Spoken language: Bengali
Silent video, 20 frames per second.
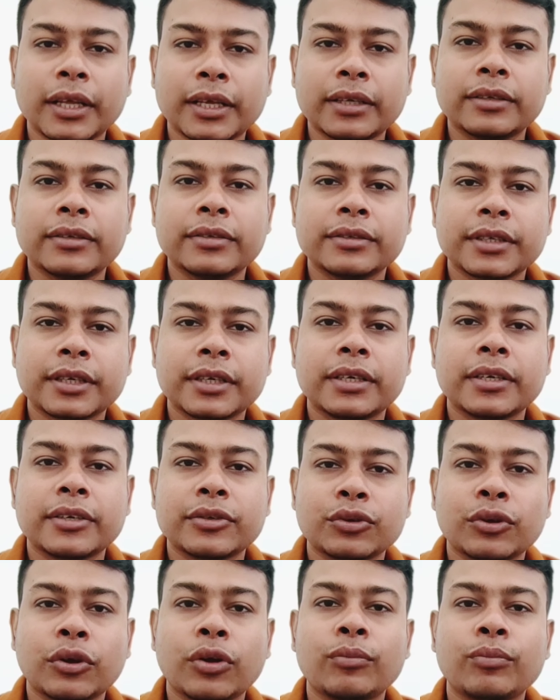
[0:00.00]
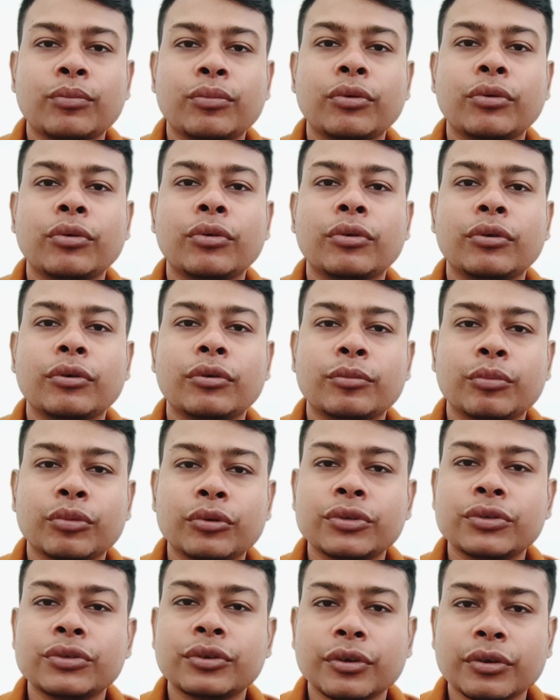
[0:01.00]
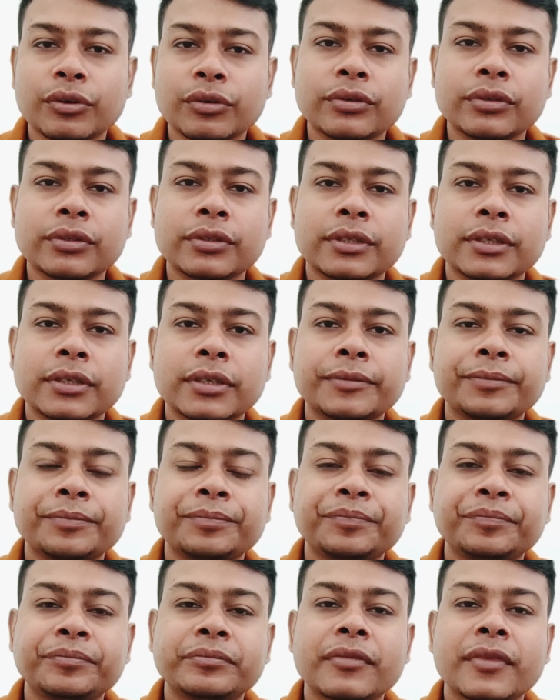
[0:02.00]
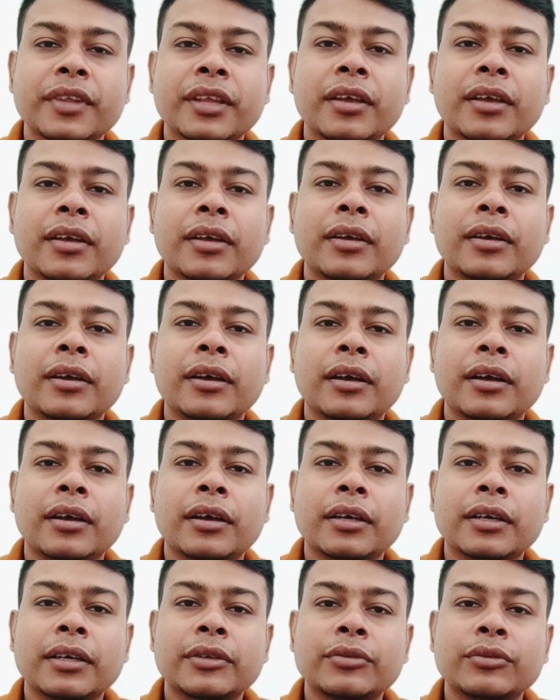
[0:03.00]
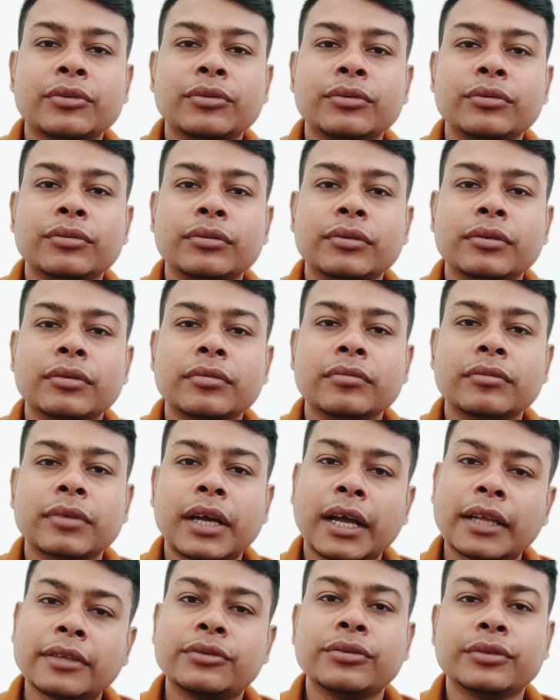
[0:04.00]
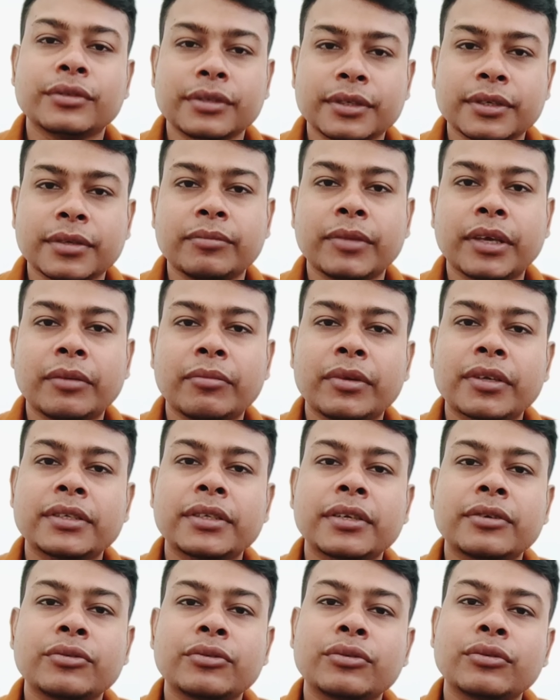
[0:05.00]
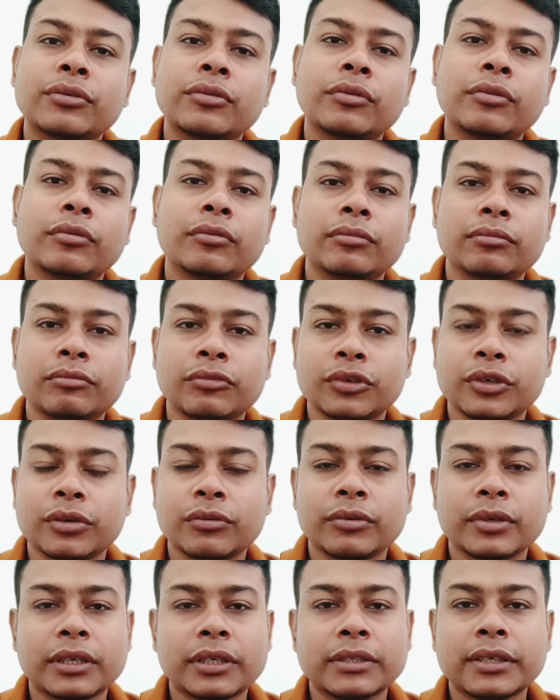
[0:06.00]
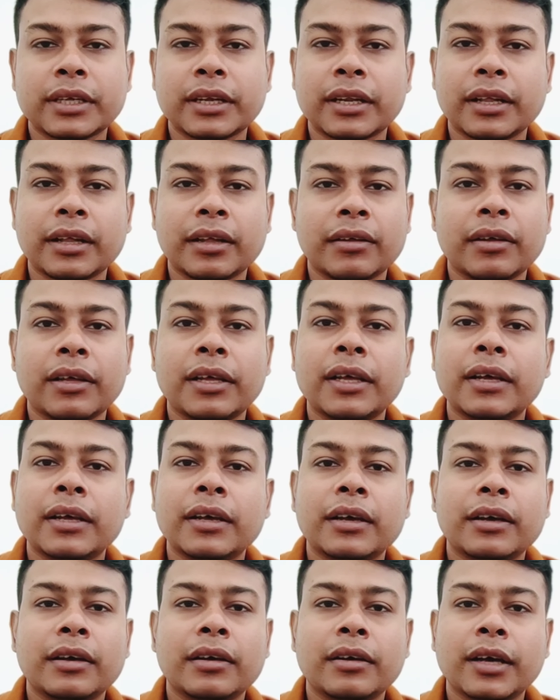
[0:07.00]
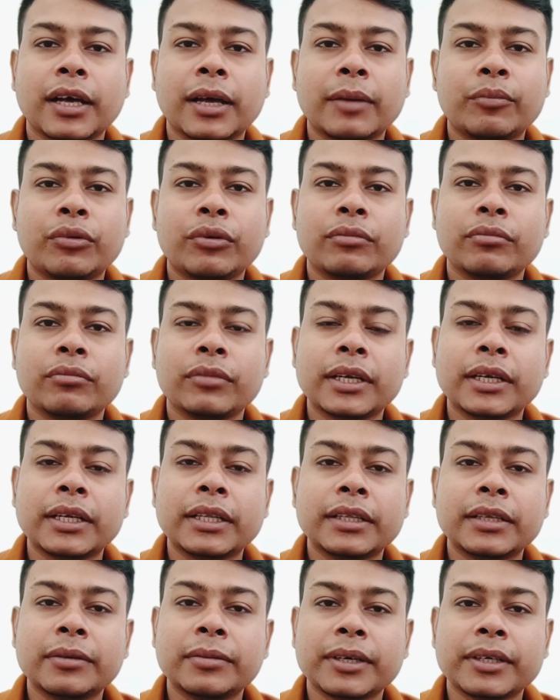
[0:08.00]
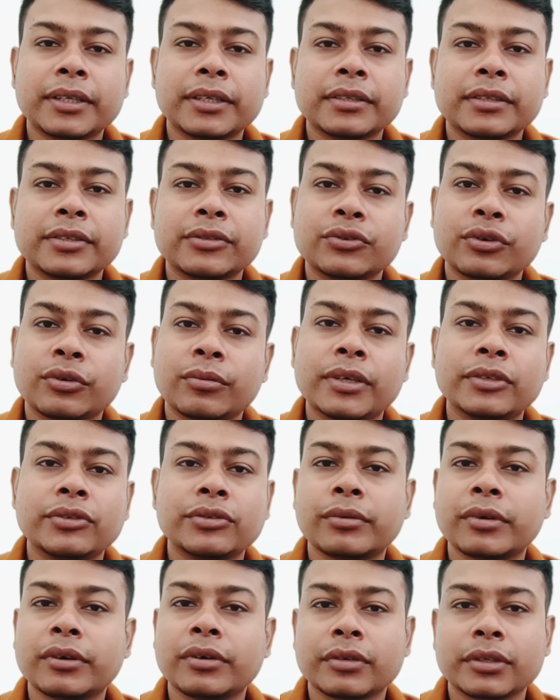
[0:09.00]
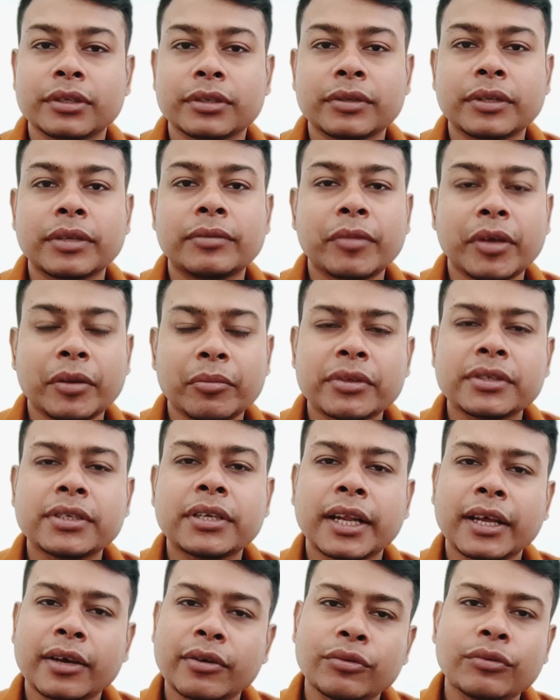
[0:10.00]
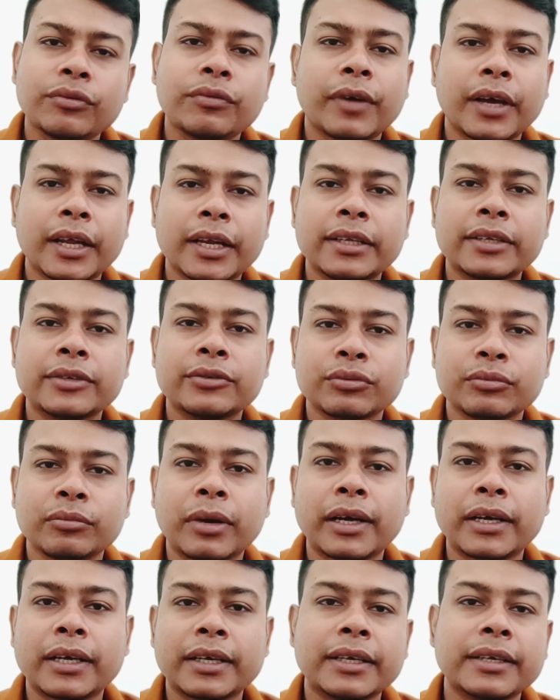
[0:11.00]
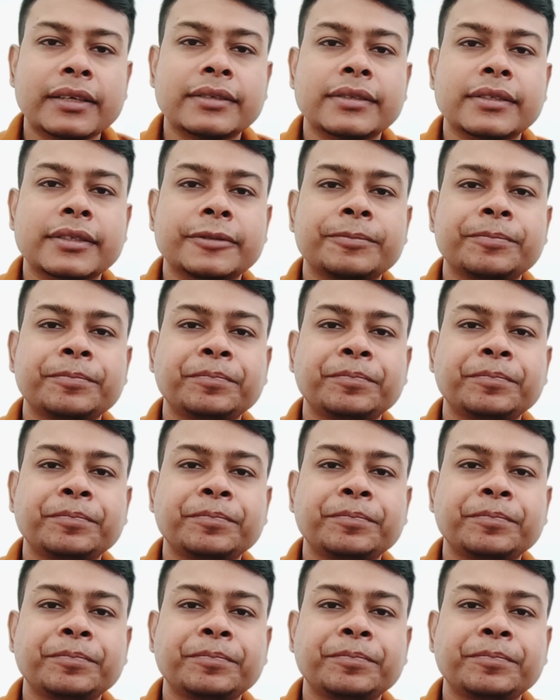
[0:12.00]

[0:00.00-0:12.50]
নাই সেটা স্বল্প পরিসরে হচ্ছে কিন্তু কাজ হচ্ছে মে মাসের তো মোটামুটি যারা অ্যাপয়েন্টমেন্ট নিতে পারতেছে সবাই জমা করতে মে মাসের এখনো ফাইল কিছু বাকি আছে